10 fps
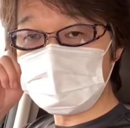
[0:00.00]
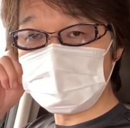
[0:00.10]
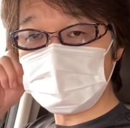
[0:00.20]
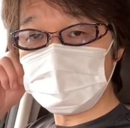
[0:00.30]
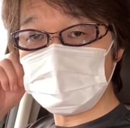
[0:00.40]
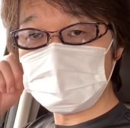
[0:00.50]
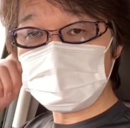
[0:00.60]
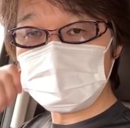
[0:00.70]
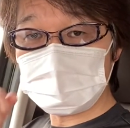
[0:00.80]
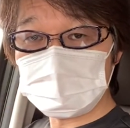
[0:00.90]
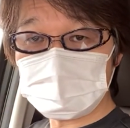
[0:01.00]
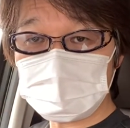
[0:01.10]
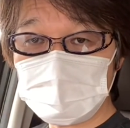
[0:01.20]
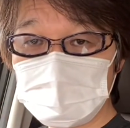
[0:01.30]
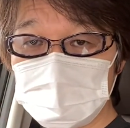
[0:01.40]
なね
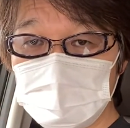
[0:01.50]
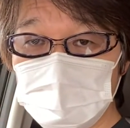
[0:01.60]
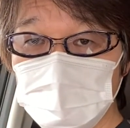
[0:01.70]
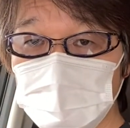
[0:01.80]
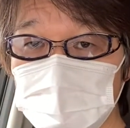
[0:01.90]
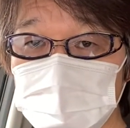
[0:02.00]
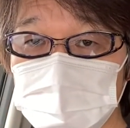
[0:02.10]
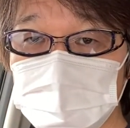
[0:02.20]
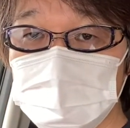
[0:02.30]
体型を維